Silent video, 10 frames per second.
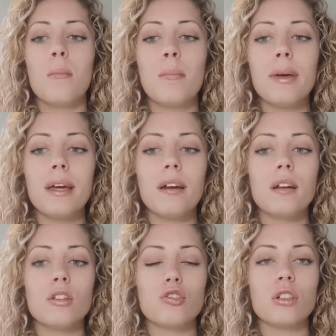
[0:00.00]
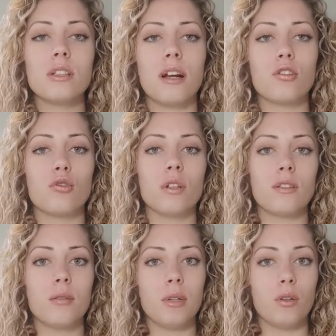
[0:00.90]
per centrarci un
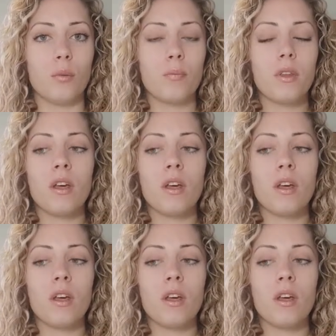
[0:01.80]
attimino.